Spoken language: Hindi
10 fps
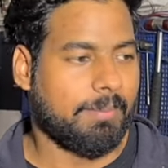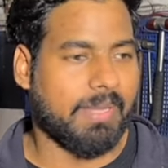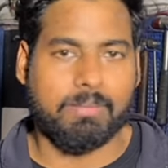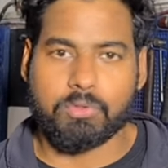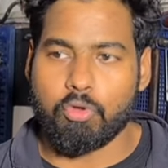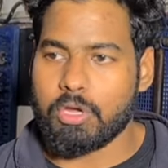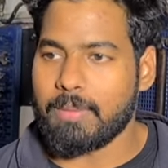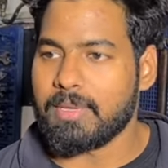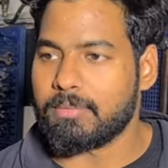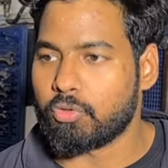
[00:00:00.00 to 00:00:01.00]
मतलब सौ
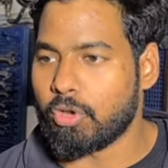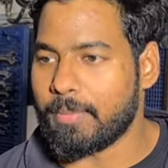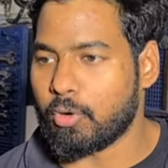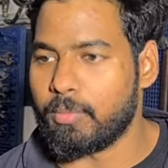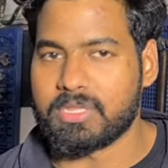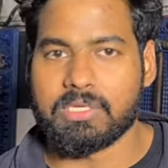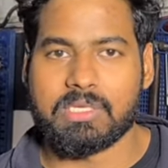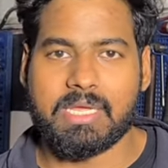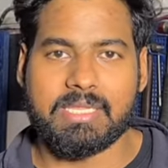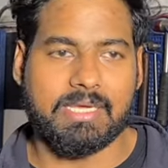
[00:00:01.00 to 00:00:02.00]
कभी सौ के पेट्रोल में इतनी
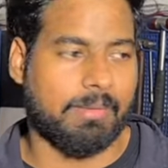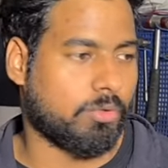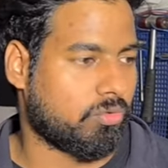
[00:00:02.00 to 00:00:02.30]
चल जाती है कभी